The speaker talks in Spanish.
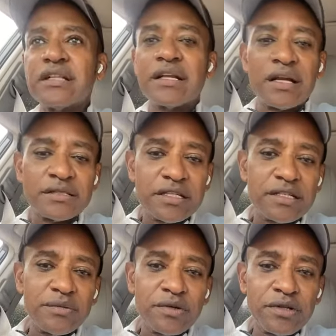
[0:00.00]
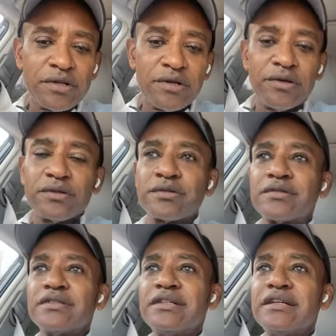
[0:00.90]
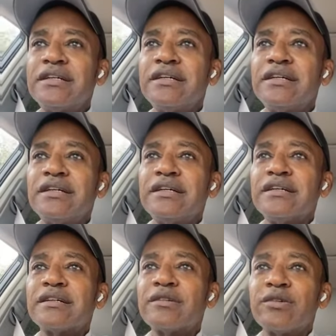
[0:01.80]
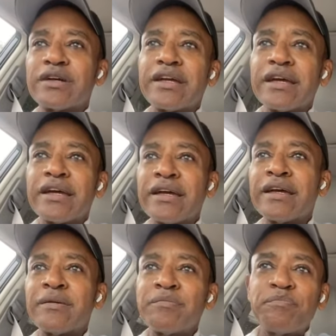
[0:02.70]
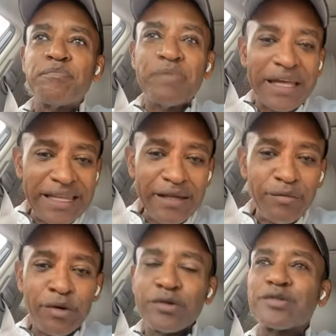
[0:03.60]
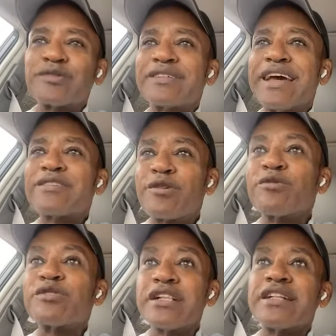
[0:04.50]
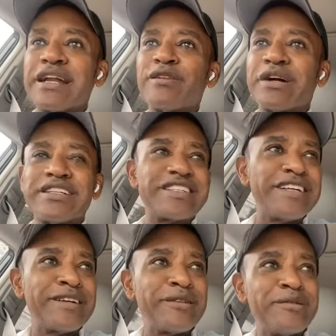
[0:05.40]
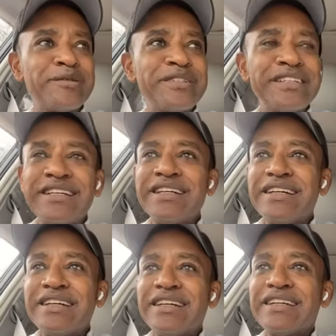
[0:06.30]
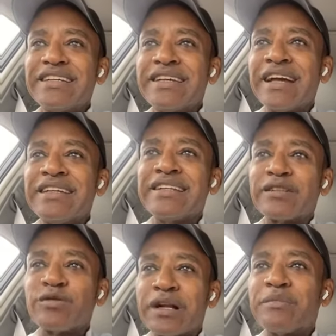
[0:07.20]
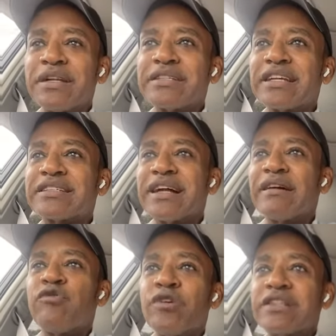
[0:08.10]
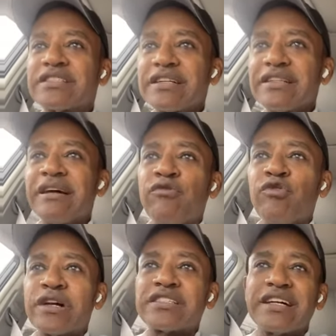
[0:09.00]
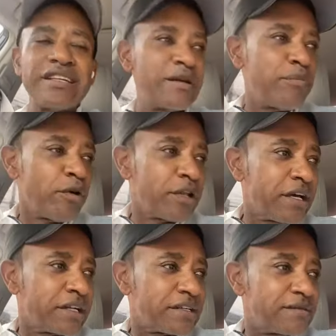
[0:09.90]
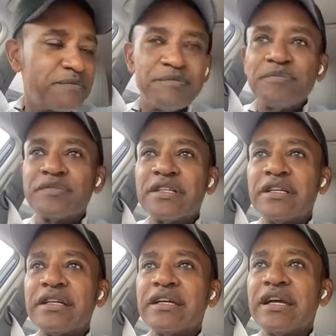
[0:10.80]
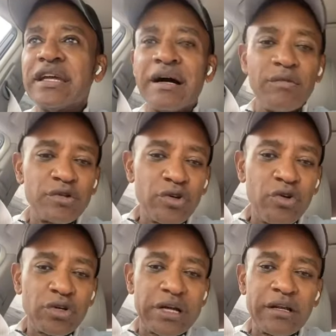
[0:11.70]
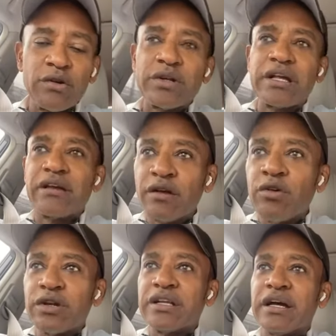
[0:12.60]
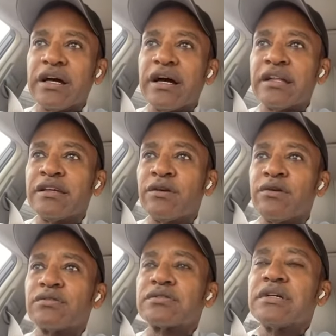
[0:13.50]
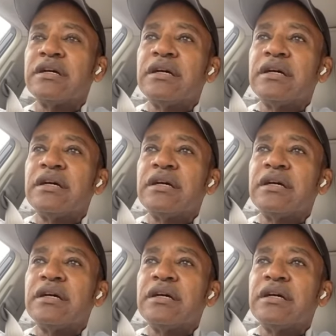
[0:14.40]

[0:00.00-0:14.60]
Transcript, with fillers: del Altísimo Dios, lo que pedimos es considerado en el cielo. Y allí naturalmente está la fuerza, la fuerza y el poder. Y damos honra y gloria a Dios